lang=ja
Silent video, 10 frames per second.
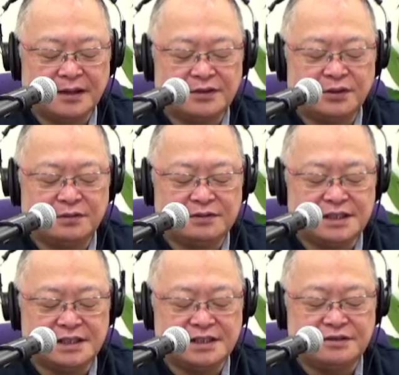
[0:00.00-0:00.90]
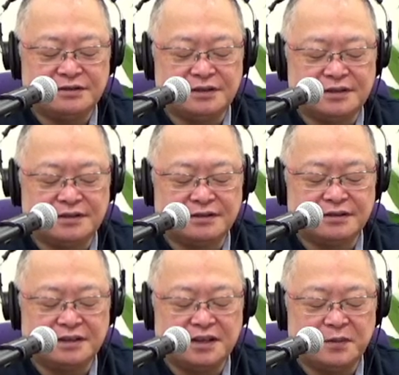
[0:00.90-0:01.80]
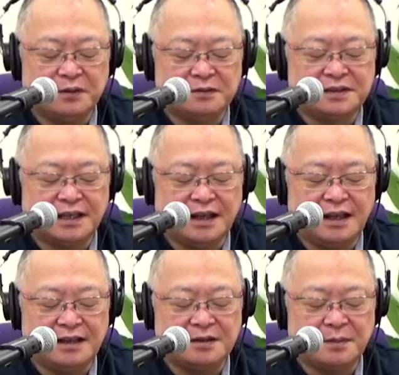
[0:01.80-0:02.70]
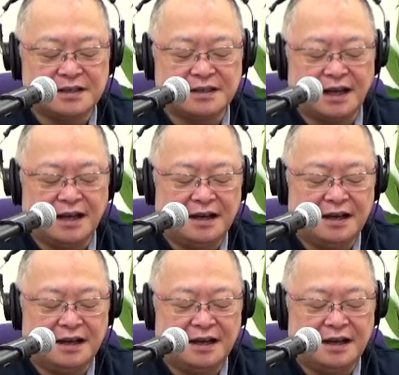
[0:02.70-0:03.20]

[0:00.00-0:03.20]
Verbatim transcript: そのうち注意する気も失せていきました。